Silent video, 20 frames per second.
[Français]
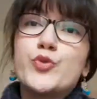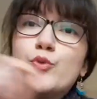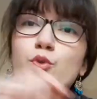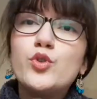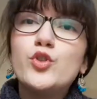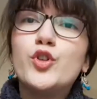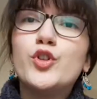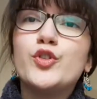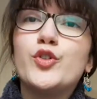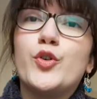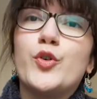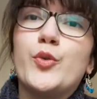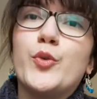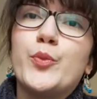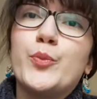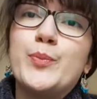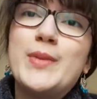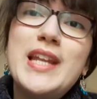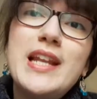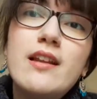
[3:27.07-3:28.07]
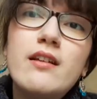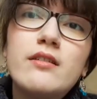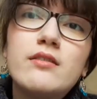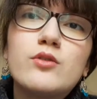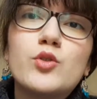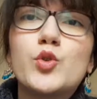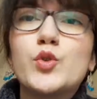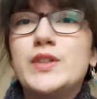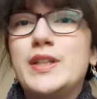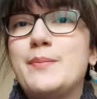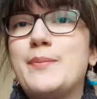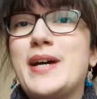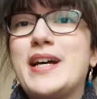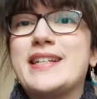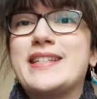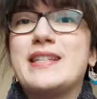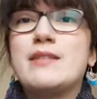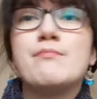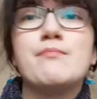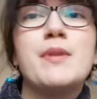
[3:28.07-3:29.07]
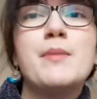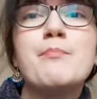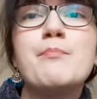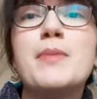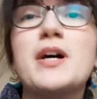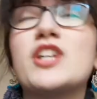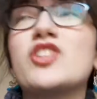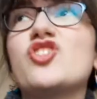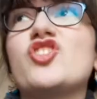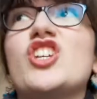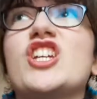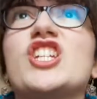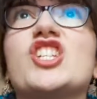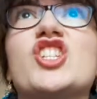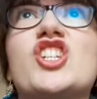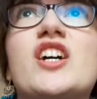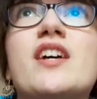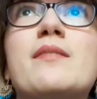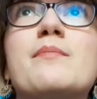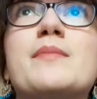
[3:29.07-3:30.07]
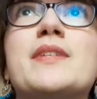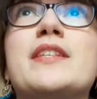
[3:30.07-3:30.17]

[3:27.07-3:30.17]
Je vous le donne en mille Au départ, c'est même pas chien chat,